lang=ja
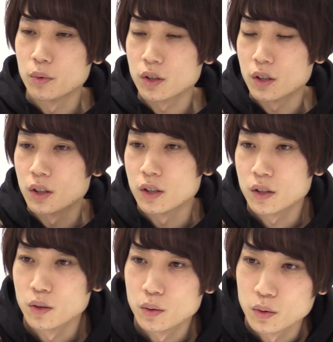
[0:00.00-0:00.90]
は思いつかないんで
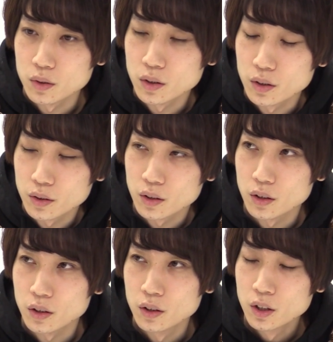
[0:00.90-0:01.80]
すけどなん
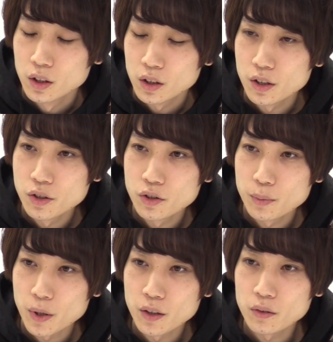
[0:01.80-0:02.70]
か単純
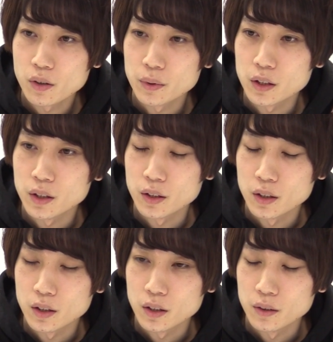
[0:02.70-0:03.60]
にパンドラみたい
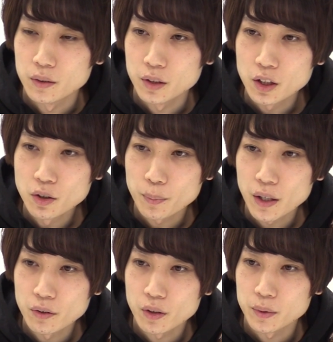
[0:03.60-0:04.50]
な火の
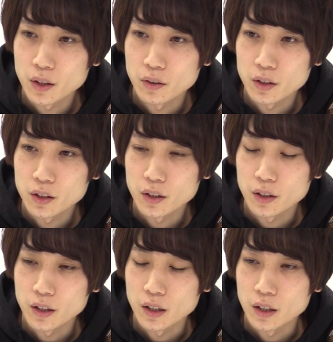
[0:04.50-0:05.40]
パンドラみたいなのがいた
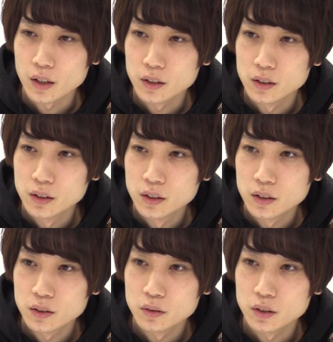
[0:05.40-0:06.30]
らね
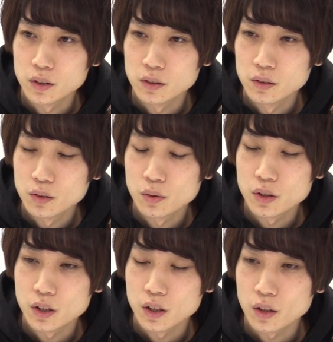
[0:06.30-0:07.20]
すごいこい
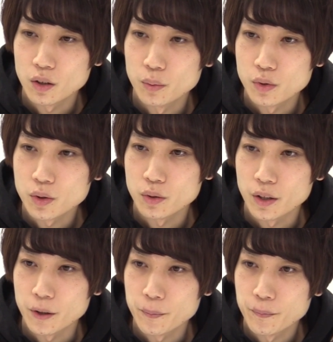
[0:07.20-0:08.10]
ついいなって思うんですよ
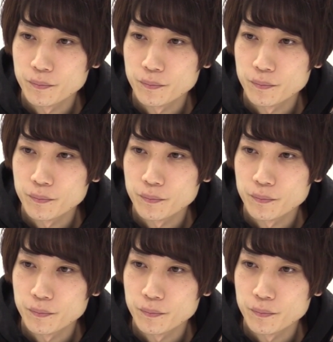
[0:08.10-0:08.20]
ね